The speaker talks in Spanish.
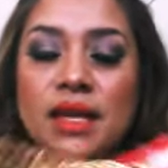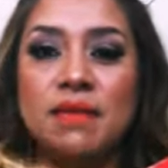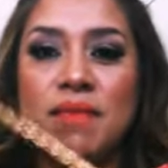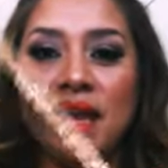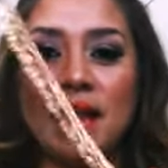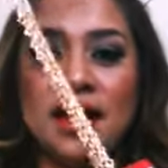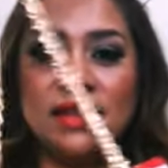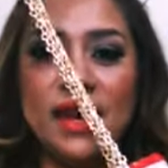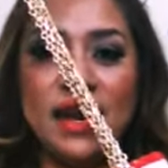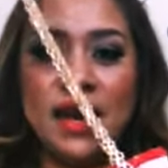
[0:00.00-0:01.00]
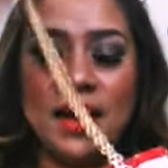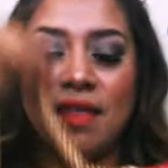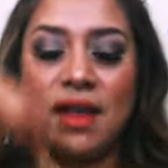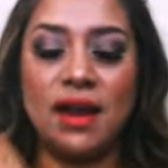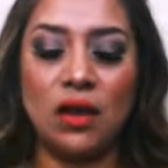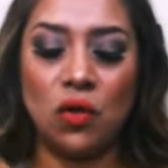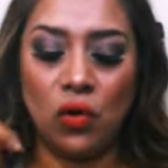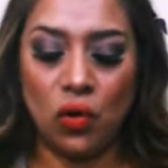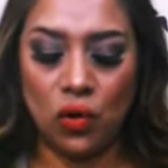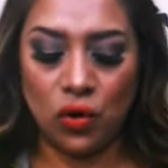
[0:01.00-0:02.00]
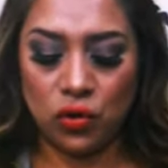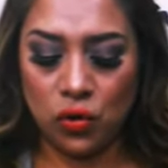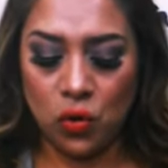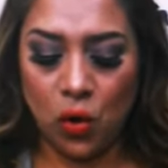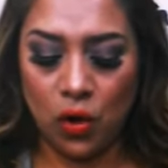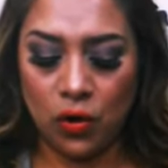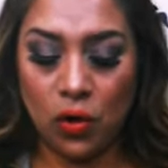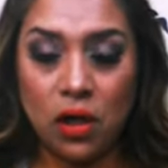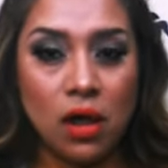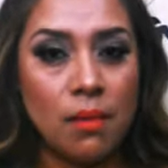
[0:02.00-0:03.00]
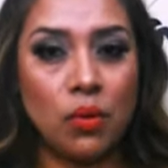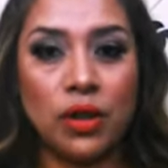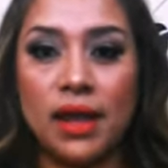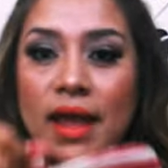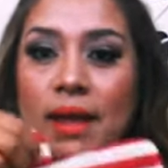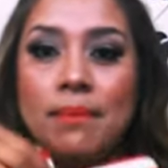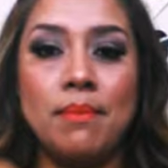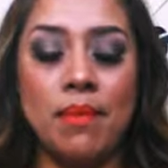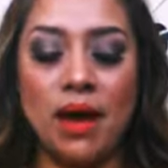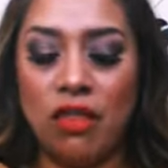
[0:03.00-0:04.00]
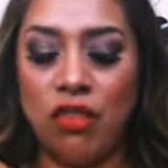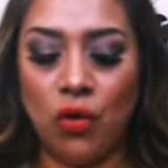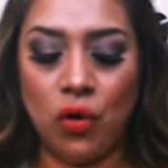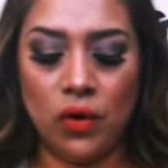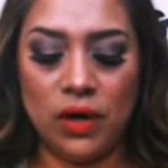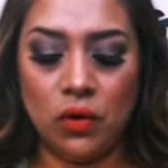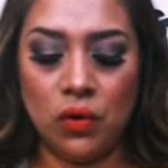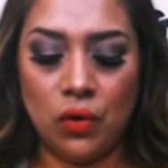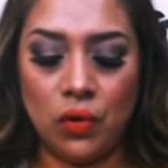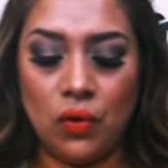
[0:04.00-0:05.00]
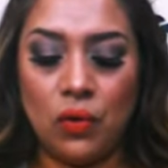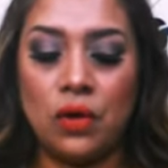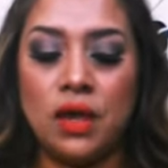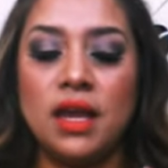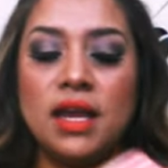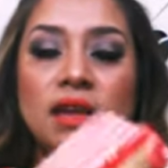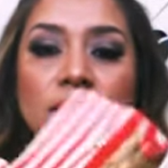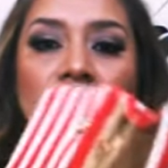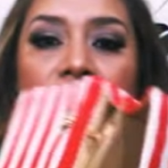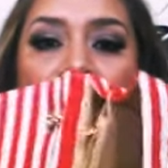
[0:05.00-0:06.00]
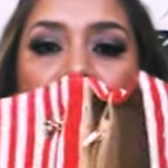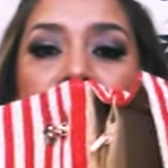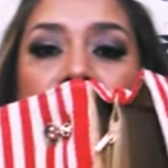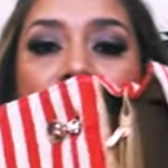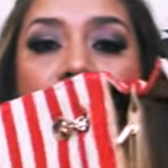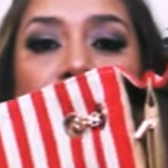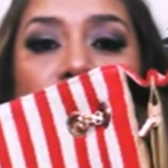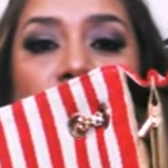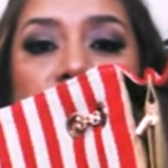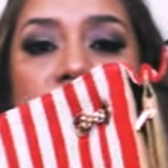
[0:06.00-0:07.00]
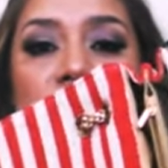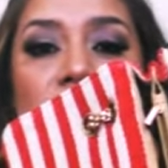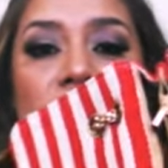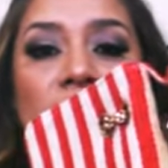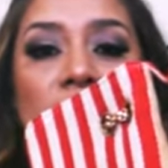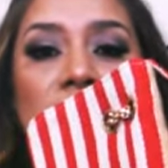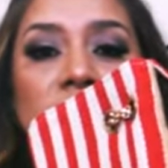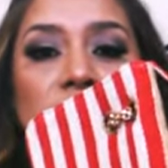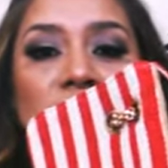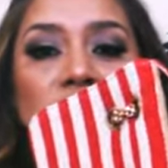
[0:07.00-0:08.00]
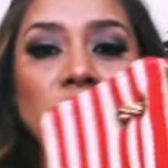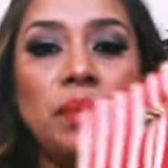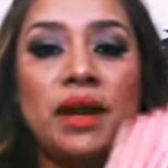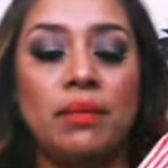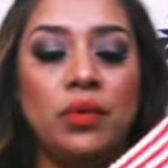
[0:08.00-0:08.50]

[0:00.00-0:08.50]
y me encanta la cadena color oro porque eh, mm, adoro el color oro. Y miren aquí, suficiente espacio para